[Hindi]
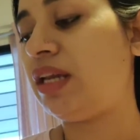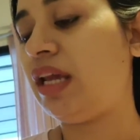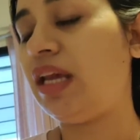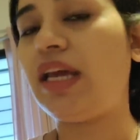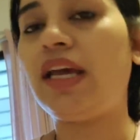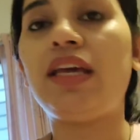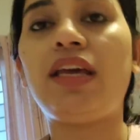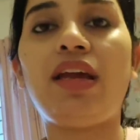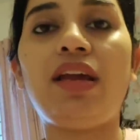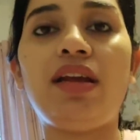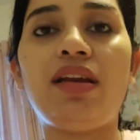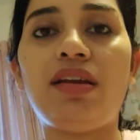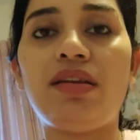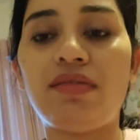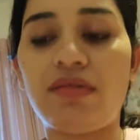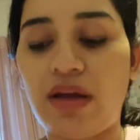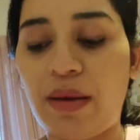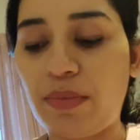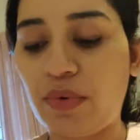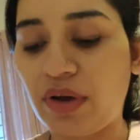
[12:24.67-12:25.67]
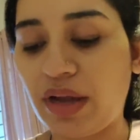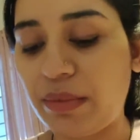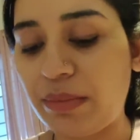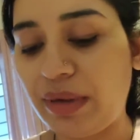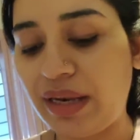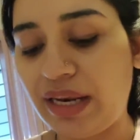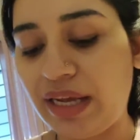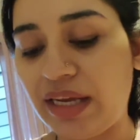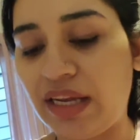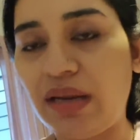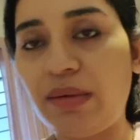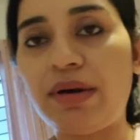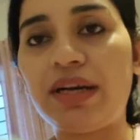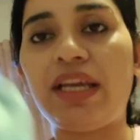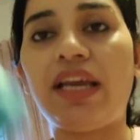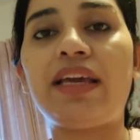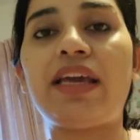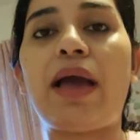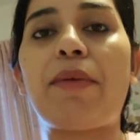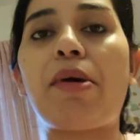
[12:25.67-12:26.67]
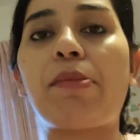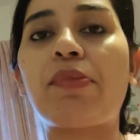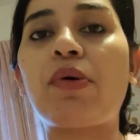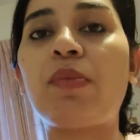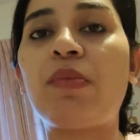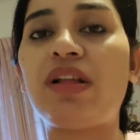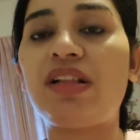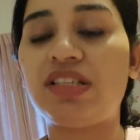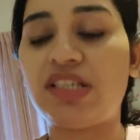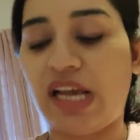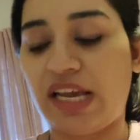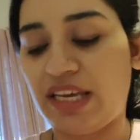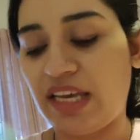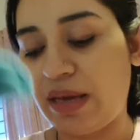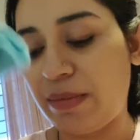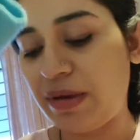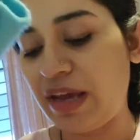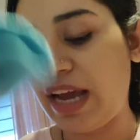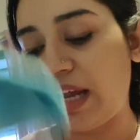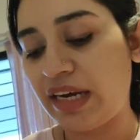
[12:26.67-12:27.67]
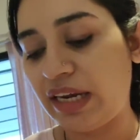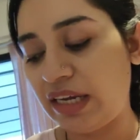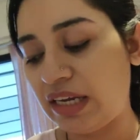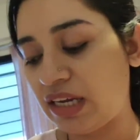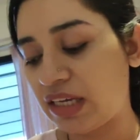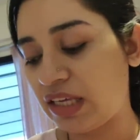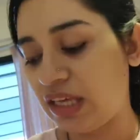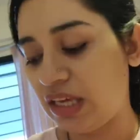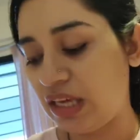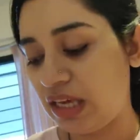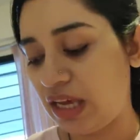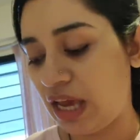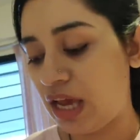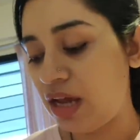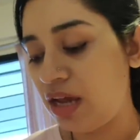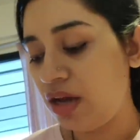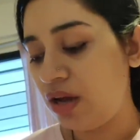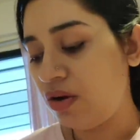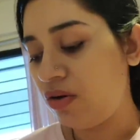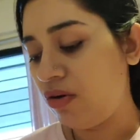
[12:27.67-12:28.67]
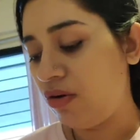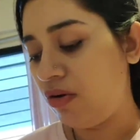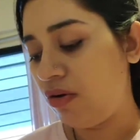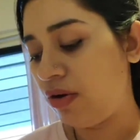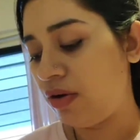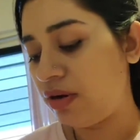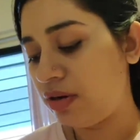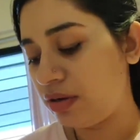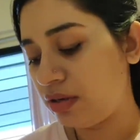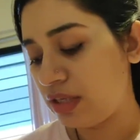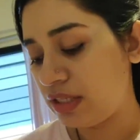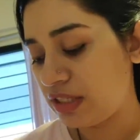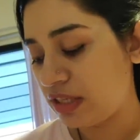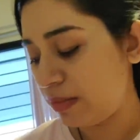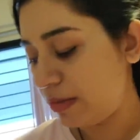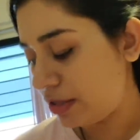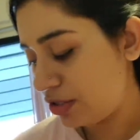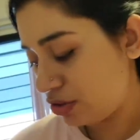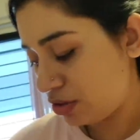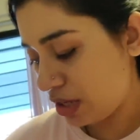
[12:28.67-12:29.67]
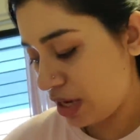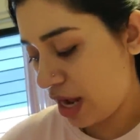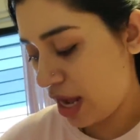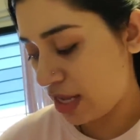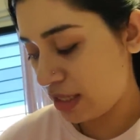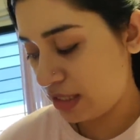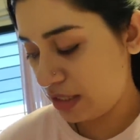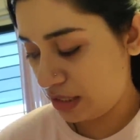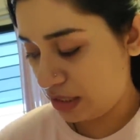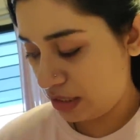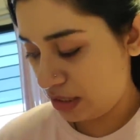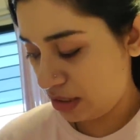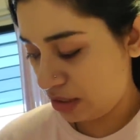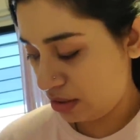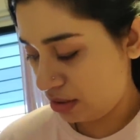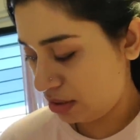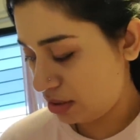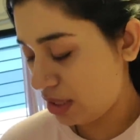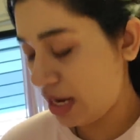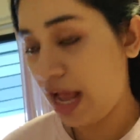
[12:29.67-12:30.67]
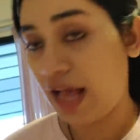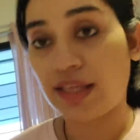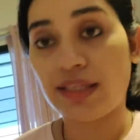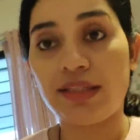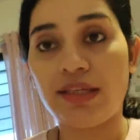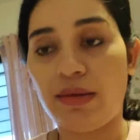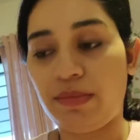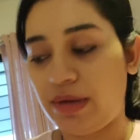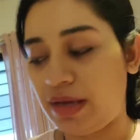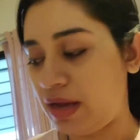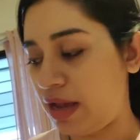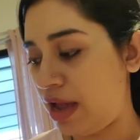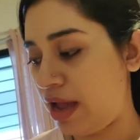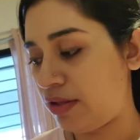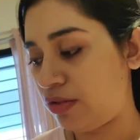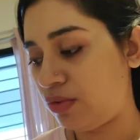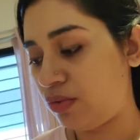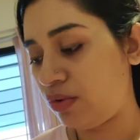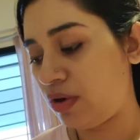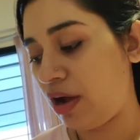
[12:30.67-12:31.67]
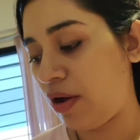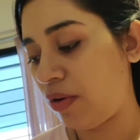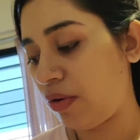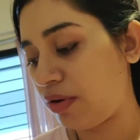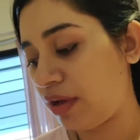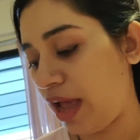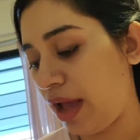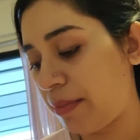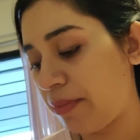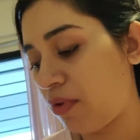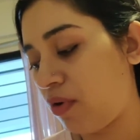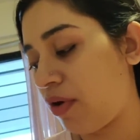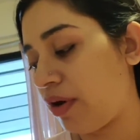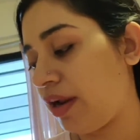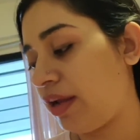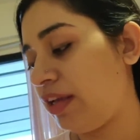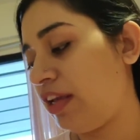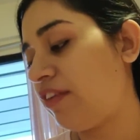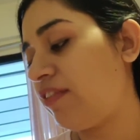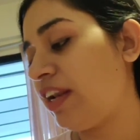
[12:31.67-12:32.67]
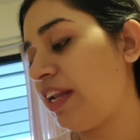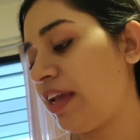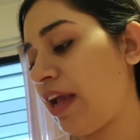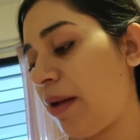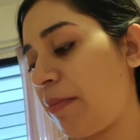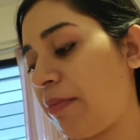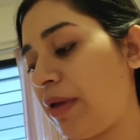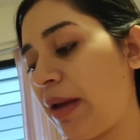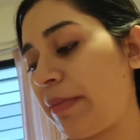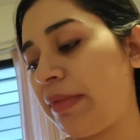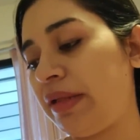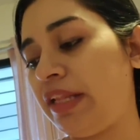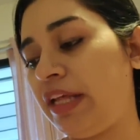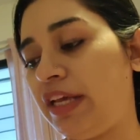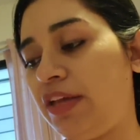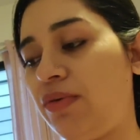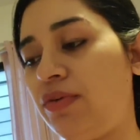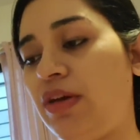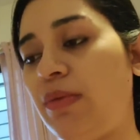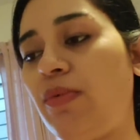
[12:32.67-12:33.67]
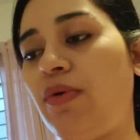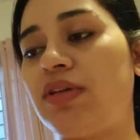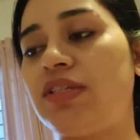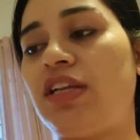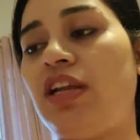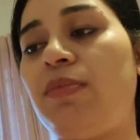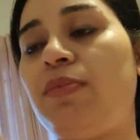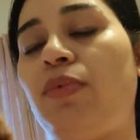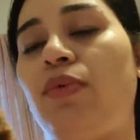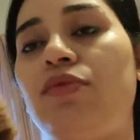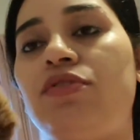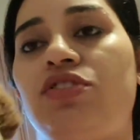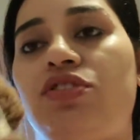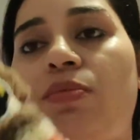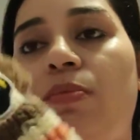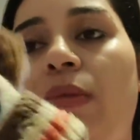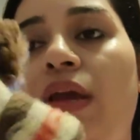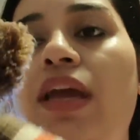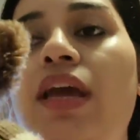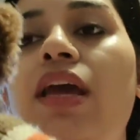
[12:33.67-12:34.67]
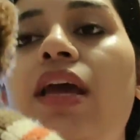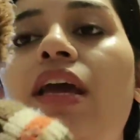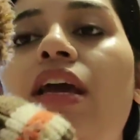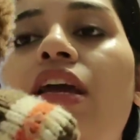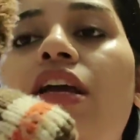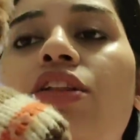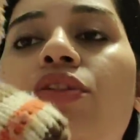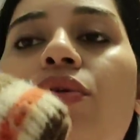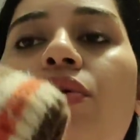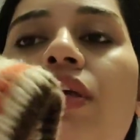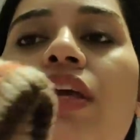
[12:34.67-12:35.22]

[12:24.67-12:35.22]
नहीं है कि आपको कहीं मिलेगी नहीं बट ये कैप आपको मिल जाएगी ये भी अनिका की ही है और इसके बाद जो लास्ट लास्ट में भी है दो कैप और है ये वाली कैप भी आपने देखी होगी बहुत सारे पोस्ट में तो